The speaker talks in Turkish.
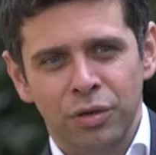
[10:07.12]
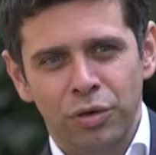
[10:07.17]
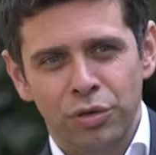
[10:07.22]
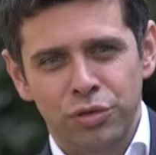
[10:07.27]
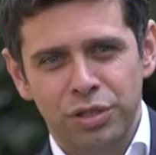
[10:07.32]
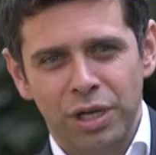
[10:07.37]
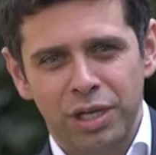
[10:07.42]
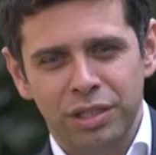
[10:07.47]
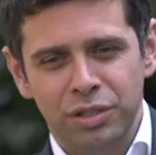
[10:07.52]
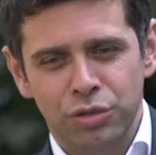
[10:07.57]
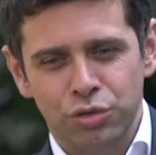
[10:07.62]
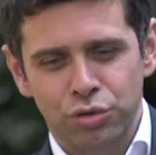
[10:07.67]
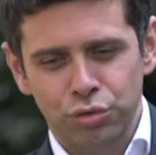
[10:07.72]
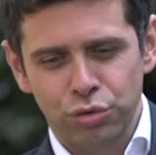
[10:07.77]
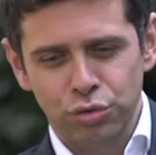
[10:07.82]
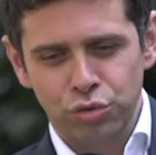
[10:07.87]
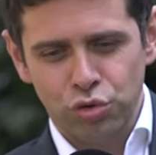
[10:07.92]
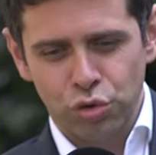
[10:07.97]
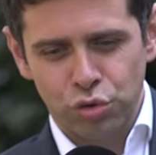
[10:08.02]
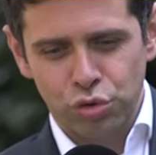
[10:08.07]
özellikle
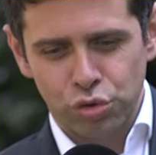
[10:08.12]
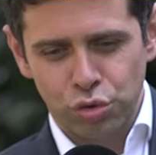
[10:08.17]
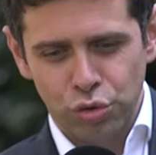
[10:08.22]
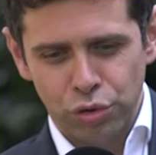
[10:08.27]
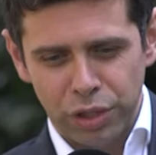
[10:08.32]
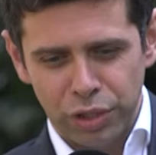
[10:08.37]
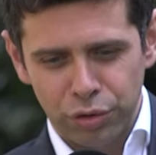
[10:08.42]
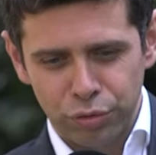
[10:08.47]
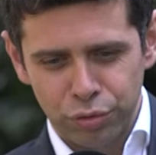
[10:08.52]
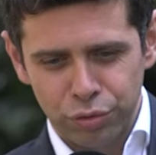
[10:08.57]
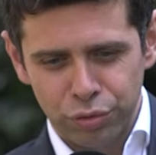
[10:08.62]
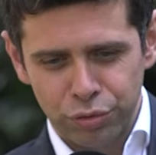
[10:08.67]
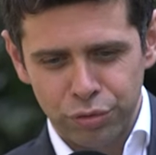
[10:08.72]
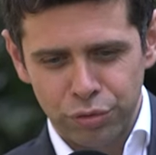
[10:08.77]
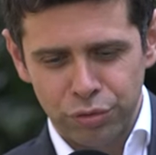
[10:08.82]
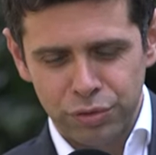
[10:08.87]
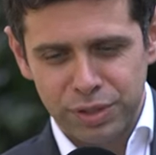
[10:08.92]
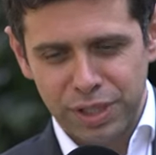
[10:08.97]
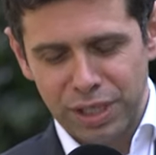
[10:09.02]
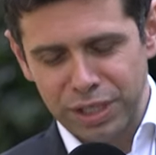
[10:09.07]
şunu çok söyleyen
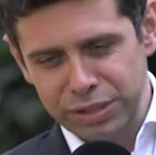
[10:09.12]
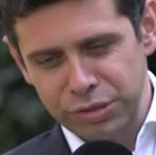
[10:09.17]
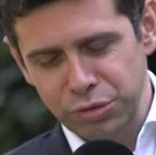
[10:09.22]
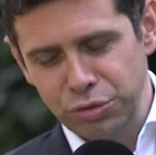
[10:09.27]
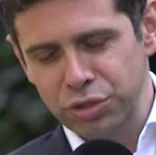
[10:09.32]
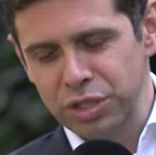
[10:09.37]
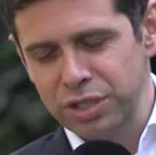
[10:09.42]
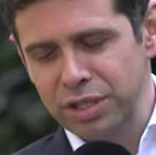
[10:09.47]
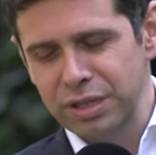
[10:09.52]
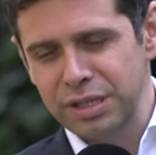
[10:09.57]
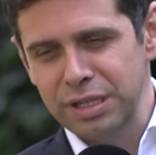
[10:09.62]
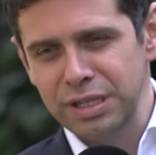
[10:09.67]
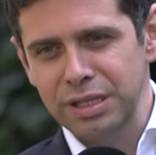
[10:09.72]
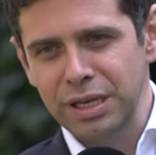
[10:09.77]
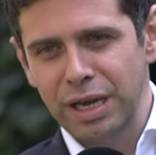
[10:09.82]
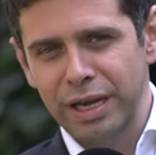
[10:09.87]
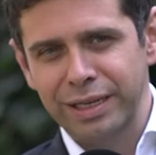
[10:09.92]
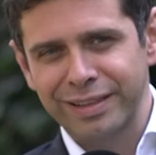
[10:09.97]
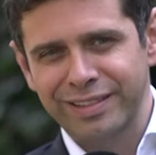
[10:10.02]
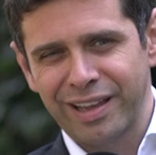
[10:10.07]
oluyordu. Sen az önce dedin
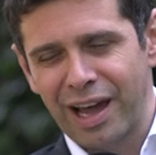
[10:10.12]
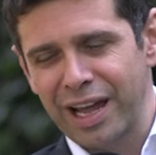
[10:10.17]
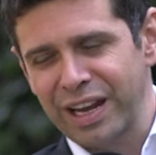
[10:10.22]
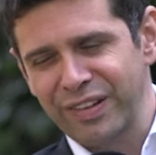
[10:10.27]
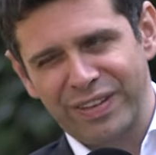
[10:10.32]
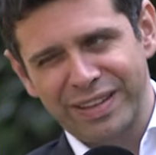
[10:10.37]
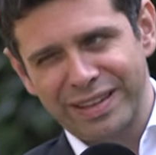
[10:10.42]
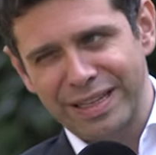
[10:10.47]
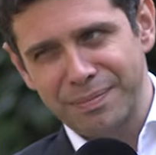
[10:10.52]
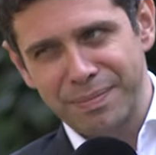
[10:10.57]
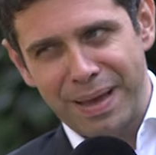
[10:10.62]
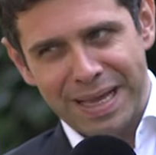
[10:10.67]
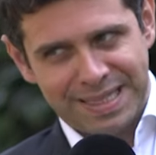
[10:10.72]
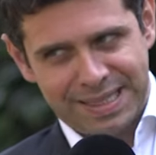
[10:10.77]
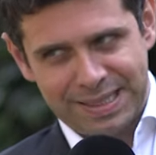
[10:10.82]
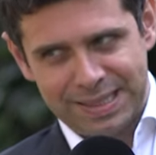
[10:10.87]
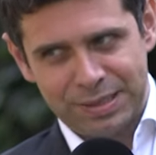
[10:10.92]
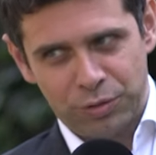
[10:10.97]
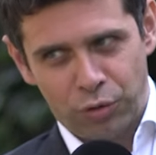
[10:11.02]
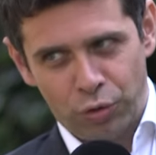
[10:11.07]
ya hani tarif
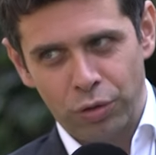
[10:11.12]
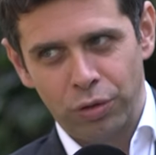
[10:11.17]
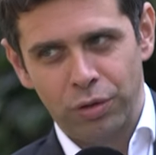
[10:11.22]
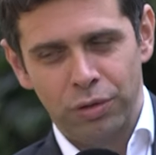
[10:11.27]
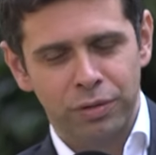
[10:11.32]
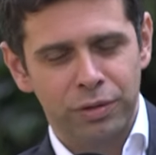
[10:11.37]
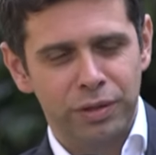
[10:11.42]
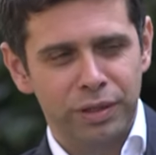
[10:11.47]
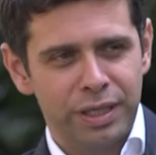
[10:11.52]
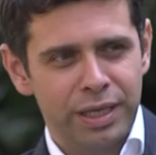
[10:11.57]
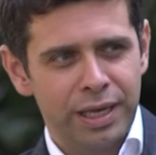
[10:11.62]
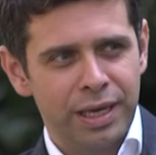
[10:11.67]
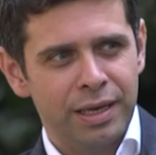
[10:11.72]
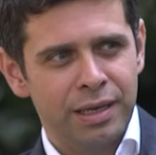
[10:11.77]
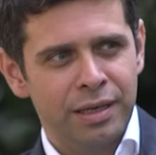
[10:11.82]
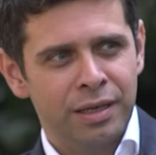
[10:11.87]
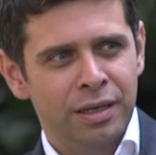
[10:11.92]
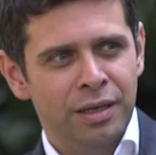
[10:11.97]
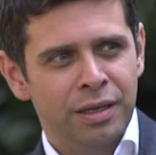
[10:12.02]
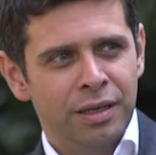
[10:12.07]
edilmez o diye.
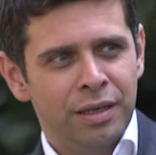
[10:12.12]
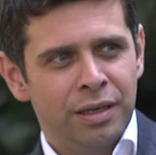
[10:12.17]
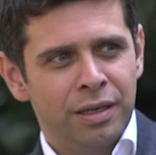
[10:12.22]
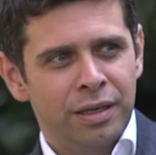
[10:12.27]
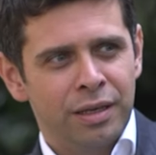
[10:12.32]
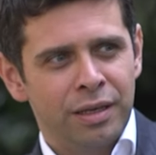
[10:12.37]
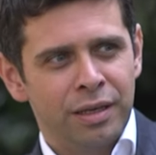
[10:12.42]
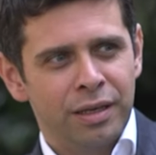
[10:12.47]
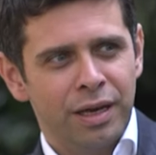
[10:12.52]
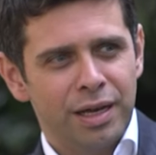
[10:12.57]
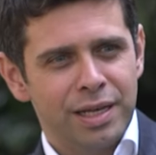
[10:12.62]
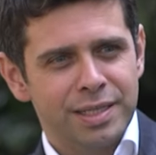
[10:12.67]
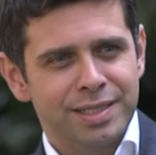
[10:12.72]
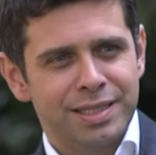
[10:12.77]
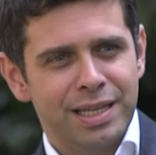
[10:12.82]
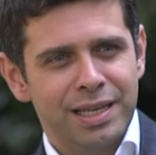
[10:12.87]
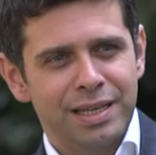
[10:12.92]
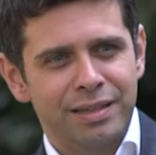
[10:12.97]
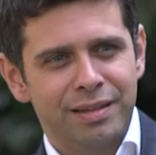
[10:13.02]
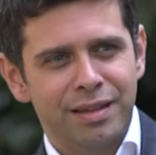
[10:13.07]
E,
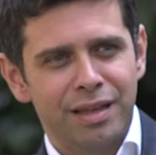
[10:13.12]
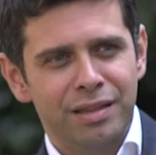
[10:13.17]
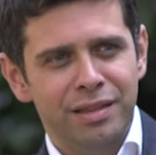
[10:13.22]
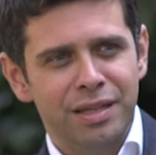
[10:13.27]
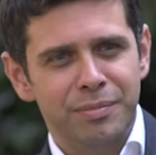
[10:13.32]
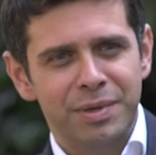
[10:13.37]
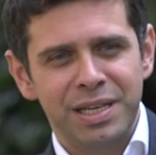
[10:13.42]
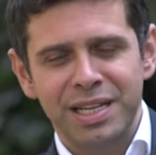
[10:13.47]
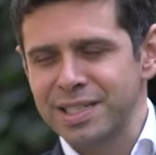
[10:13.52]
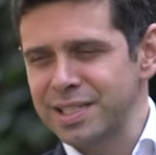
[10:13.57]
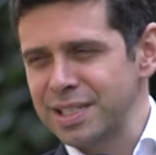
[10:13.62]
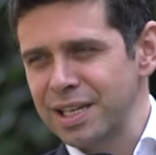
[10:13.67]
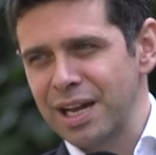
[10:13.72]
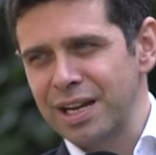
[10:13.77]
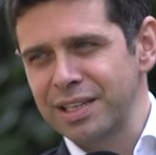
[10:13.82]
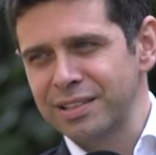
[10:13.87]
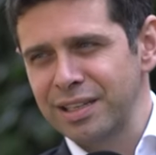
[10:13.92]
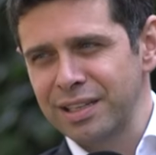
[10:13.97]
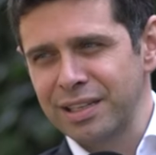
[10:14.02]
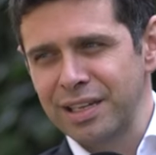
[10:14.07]
hasta yatağında bile
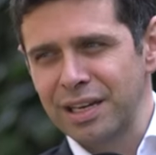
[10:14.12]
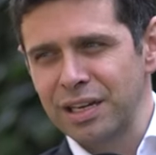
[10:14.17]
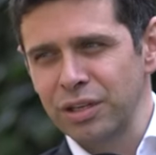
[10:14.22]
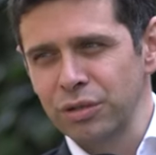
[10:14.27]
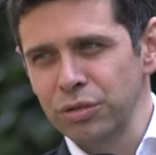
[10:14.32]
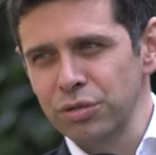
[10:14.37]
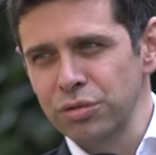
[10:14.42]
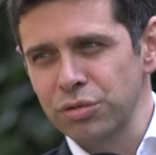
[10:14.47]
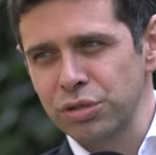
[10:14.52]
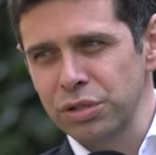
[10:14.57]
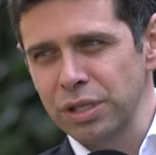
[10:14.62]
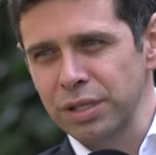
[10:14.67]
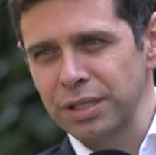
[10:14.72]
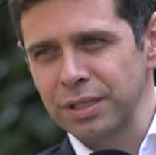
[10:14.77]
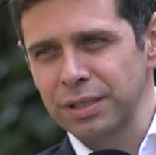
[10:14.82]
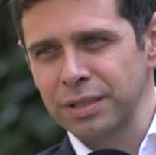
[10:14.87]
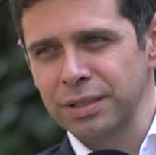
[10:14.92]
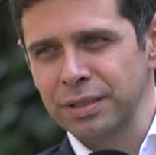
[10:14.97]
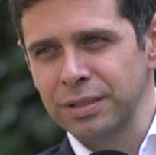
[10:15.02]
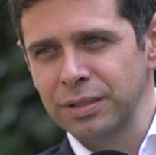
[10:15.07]
ziyarete gelen olursa
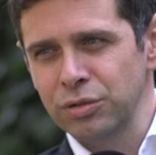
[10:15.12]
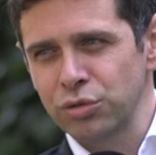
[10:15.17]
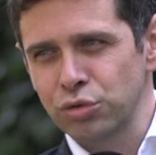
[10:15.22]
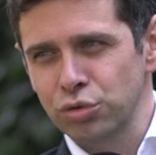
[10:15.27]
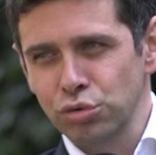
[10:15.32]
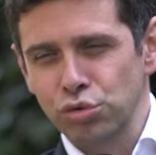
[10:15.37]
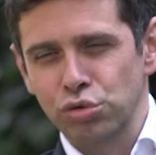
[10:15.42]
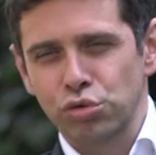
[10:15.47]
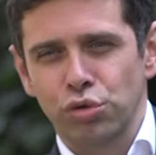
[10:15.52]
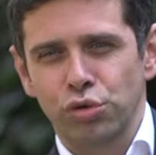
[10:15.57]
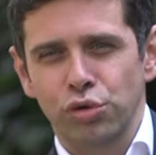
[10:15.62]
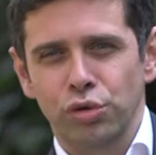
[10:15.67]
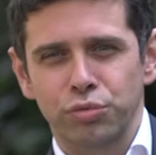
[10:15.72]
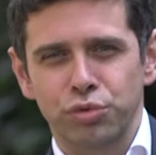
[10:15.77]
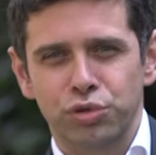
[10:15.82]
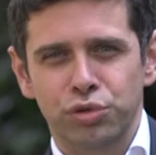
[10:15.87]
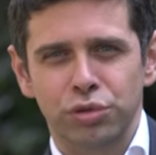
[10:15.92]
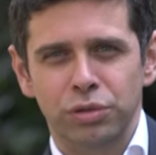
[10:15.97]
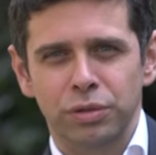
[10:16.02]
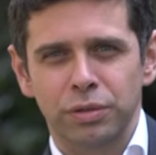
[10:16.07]
şunu
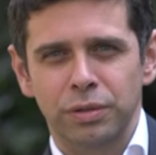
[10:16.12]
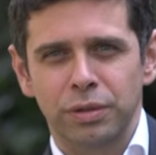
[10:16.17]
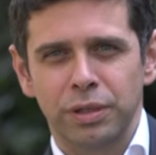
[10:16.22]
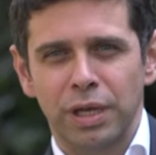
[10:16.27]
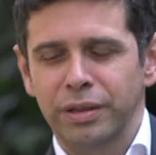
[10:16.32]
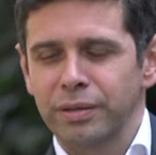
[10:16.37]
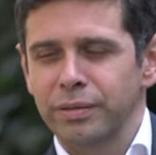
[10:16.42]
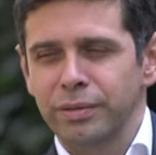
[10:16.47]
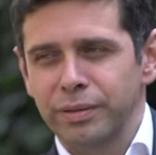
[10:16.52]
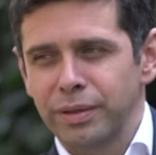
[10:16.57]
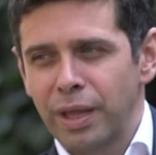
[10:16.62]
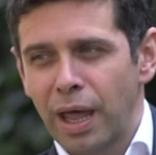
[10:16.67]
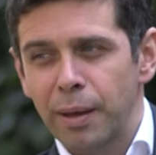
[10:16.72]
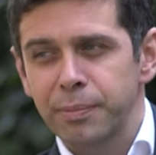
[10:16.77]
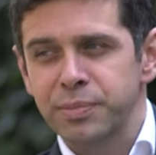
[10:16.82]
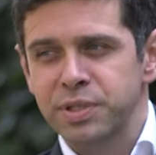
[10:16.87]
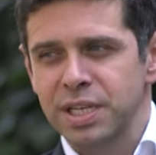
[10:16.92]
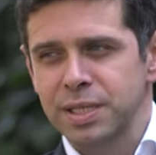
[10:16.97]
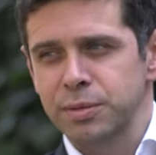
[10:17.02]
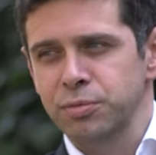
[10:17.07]
soruyormuş. Ya ne
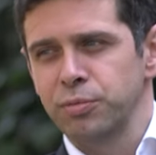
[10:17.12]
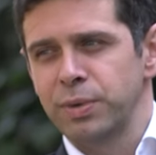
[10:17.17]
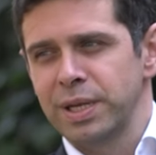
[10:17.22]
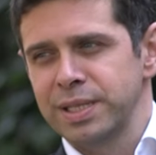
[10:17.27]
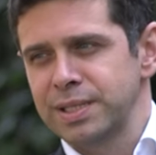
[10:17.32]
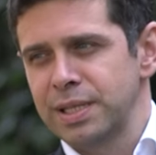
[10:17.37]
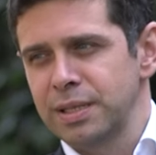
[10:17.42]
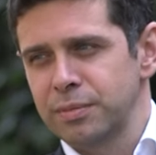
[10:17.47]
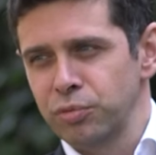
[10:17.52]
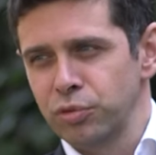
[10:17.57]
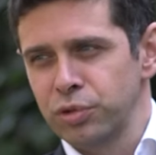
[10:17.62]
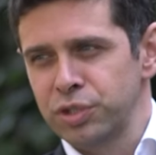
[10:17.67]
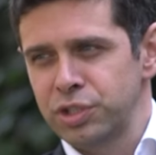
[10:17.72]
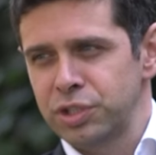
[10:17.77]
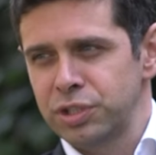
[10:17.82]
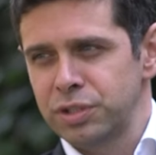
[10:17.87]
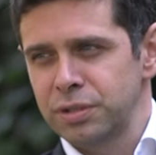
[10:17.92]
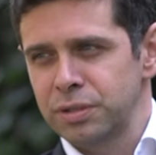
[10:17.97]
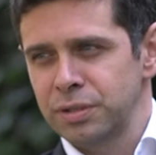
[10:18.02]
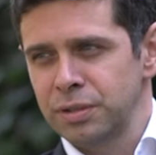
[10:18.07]
yapacağız bu basketbol
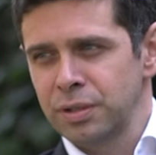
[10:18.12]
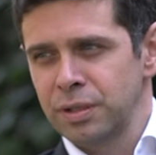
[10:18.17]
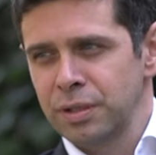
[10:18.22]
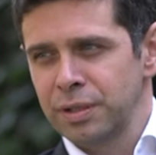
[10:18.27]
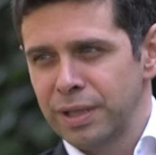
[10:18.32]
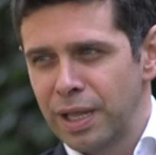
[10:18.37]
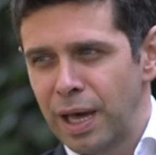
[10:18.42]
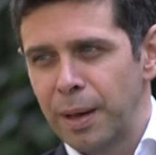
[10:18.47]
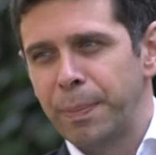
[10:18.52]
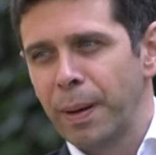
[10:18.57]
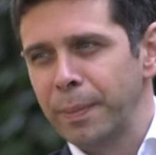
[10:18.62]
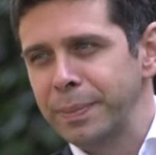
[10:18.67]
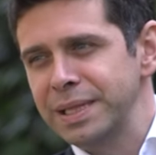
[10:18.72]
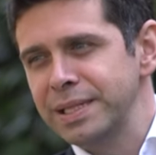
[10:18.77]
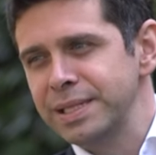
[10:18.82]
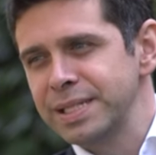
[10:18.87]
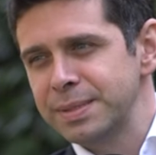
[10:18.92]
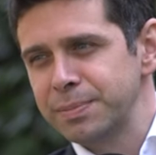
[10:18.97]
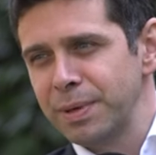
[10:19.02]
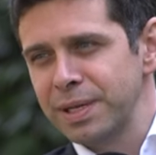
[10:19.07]
için? Ne
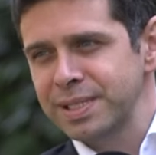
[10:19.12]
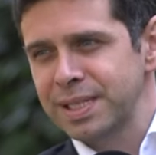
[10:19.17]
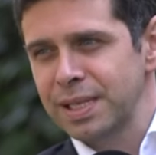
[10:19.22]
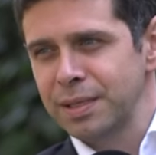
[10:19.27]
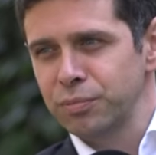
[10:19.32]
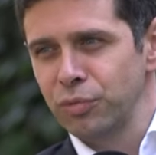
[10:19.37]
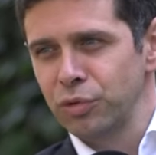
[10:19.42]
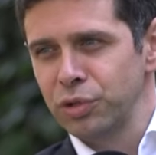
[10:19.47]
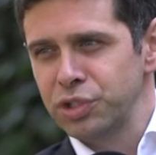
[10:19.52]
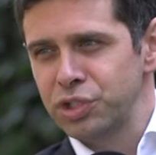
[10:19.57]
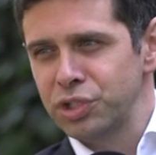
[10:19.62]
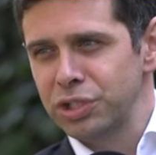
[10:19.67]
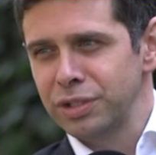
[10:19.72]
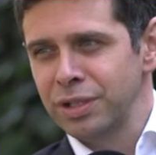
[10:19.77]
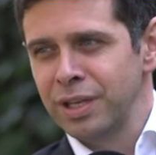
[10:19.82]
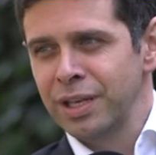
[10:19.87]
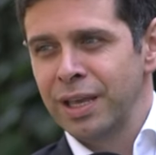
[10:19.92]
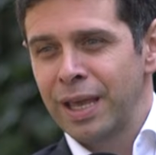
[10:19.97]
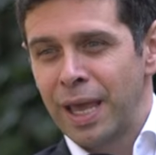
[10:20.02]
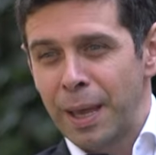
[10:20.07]
yapabiliriz basketbol için?
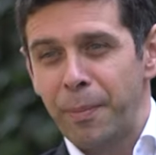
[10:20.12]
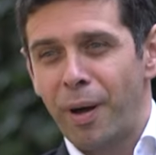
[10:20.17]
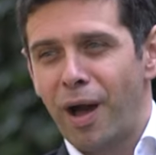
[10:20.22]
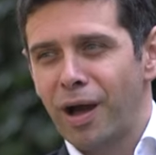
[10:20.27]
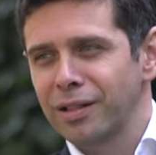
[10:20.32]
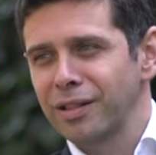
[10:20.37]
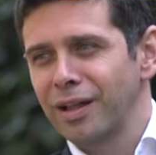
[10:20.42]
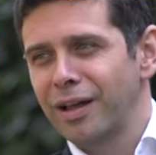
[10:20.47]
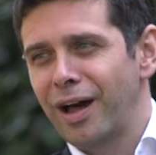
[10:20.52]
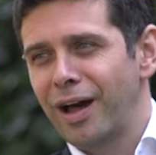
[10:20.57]
Hep aklı